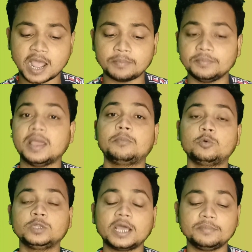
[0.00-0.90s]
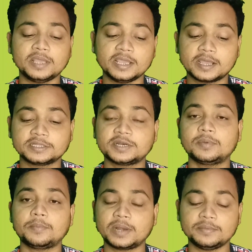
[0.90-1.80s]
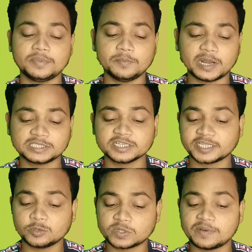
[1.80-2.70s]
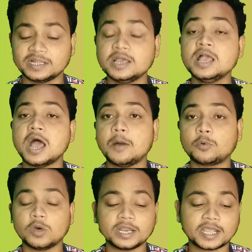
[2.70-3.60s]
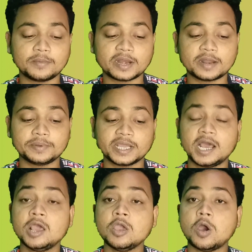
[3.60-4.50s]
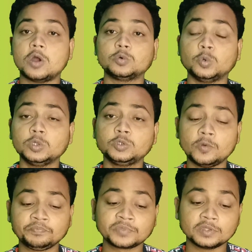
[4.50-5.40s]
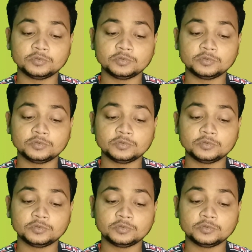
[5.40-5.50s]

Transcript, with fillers: आप में आप खुद का भी एक कस्टमर अपना भी बना सकते हैं उसके बाद आपको अलग का बनाना पड़ेगा और वो जो